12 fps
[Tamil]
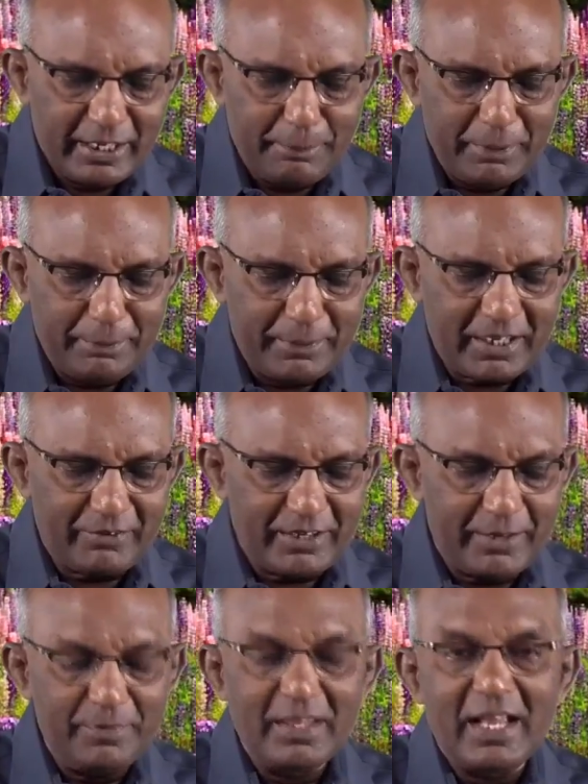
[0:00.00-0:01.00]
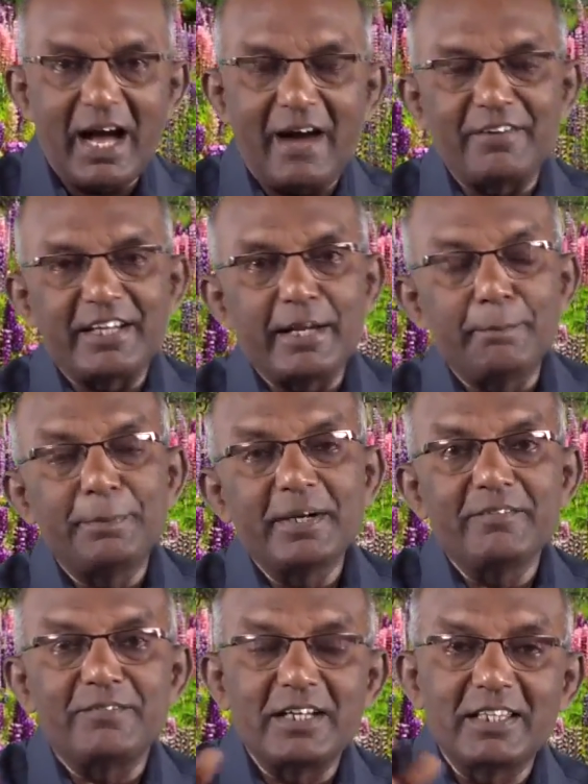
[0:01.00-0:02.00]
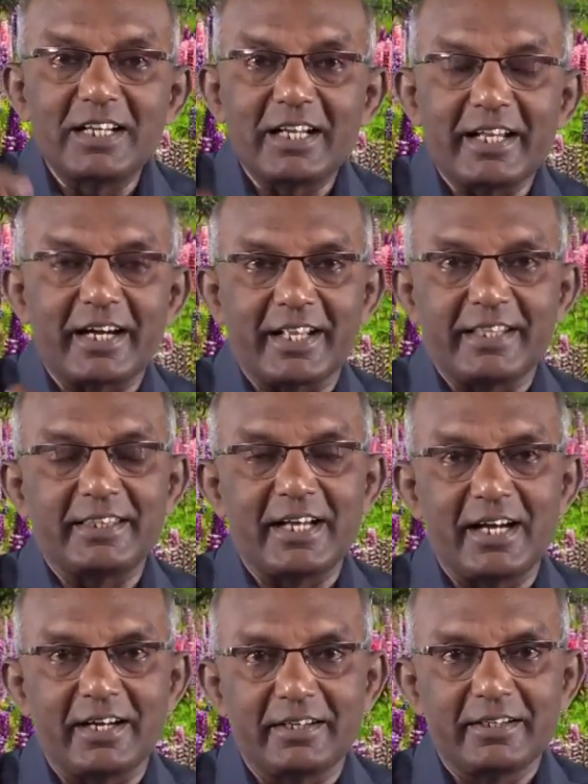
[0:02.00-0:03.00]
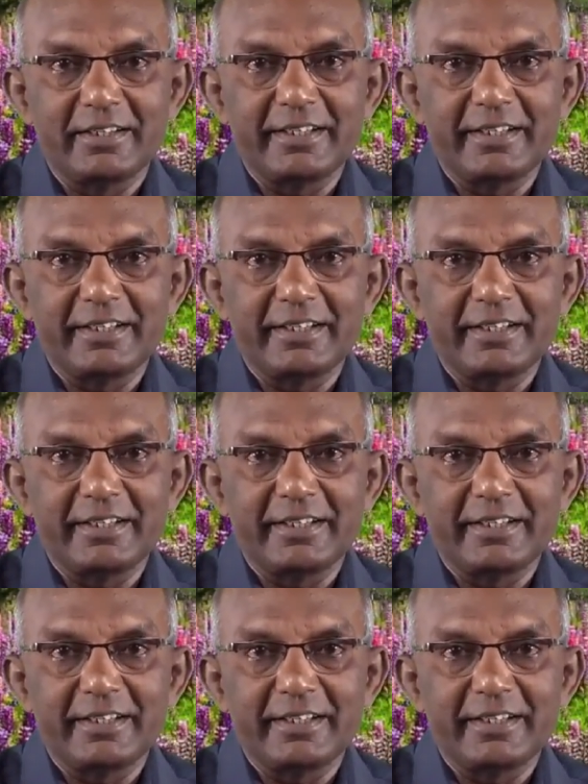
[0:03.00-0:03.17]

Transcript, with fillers: இப்படிப்பட்டவன் அவன் எப்படி விடுதலை அடைந்தான்